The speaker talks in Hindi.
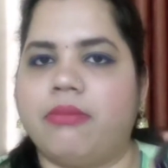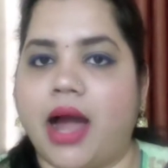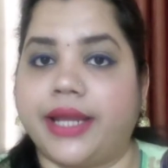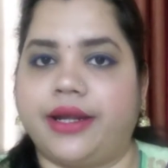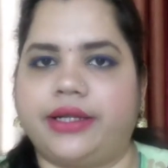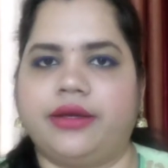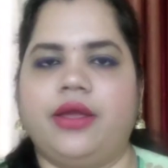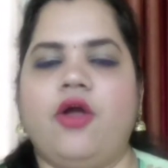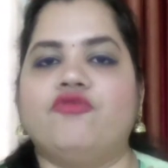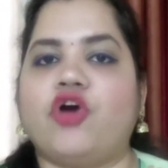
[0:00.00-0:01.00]
बाय इट
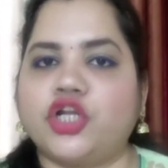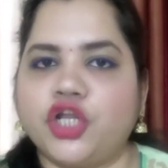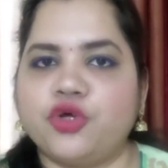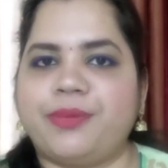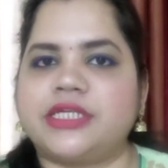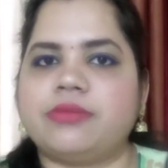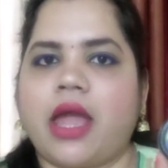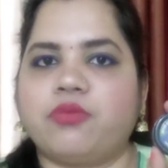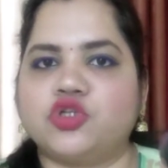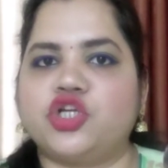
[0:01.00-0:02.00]
फोर्टी रुपीज में
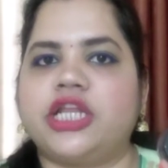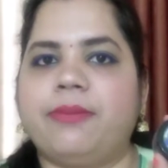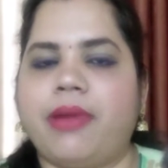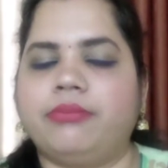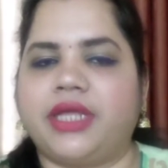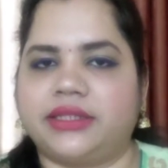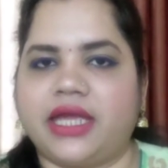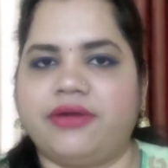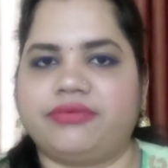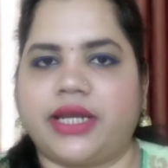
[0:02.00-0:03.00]
आपको जो ये लिप बाम
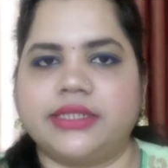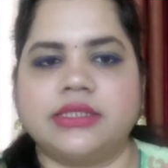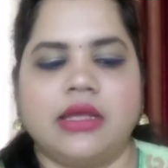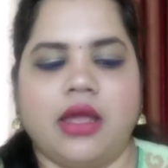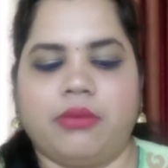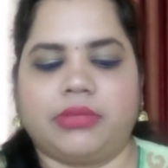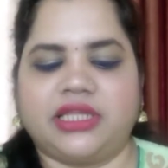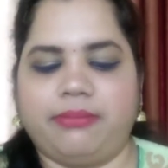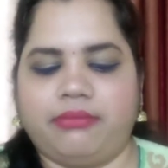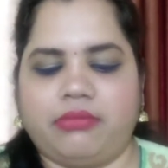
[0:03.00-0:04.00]
देता है फ्रेंड्स
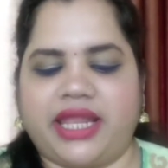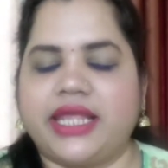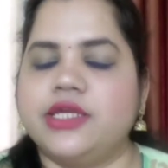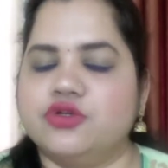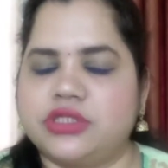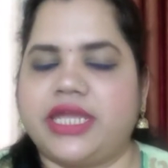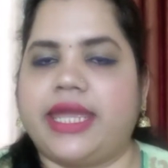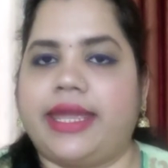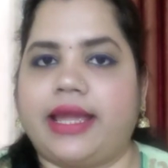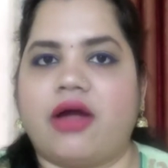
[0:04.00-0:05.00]
मतलब मैंने यूज
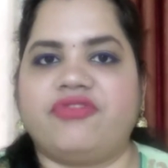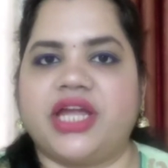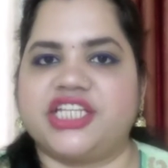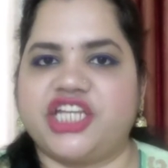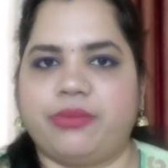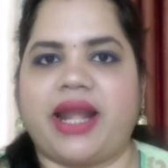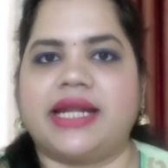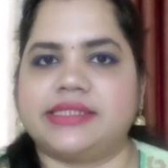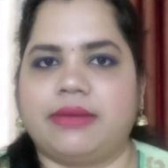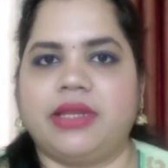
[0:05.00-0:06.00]
किए हैं काफी अच्छे
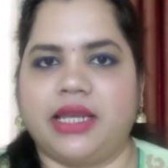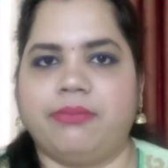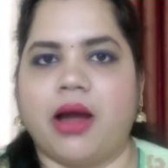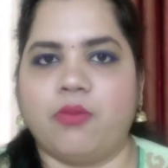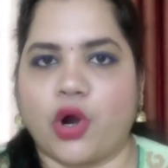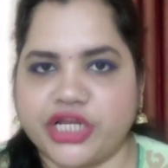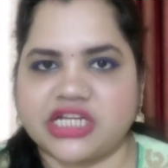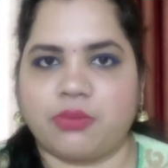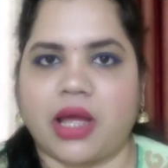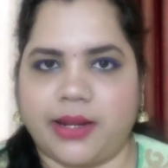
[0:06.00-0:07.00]
ब्रांड्स के भी लिप बाम बॉडी
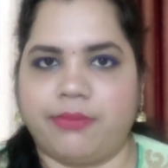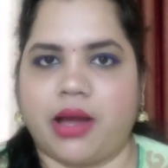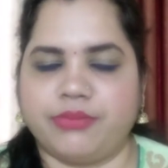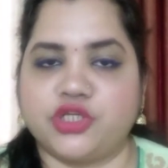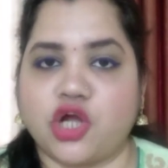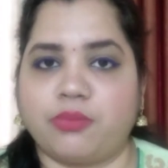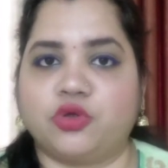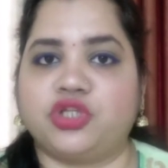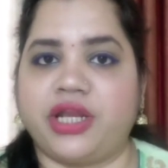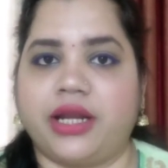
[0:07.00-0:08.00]
शॉप का लिप बाम भी जो
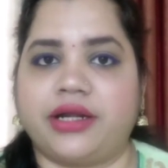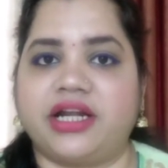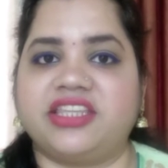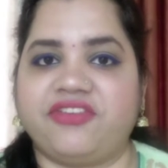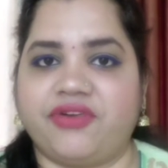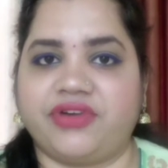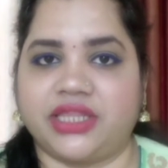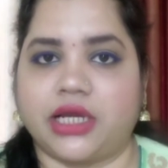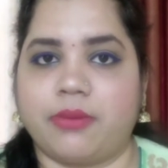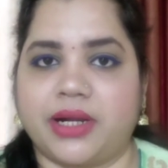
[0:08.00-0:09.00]
आपको 300
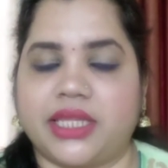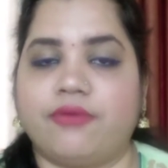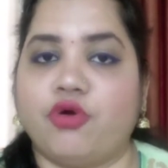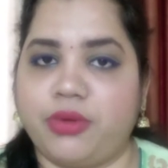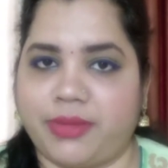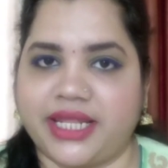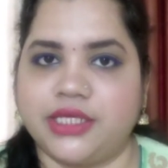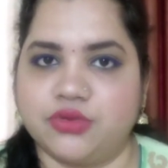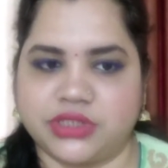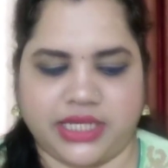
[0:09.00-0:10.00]
350 तक का पड़ता है वो भी मैंने
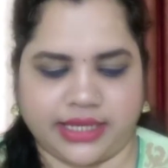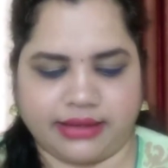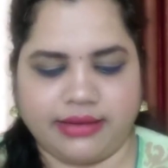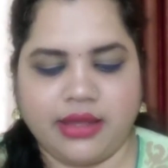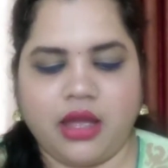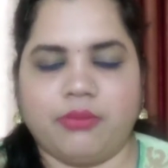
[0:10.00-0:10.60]
यूज किए हैं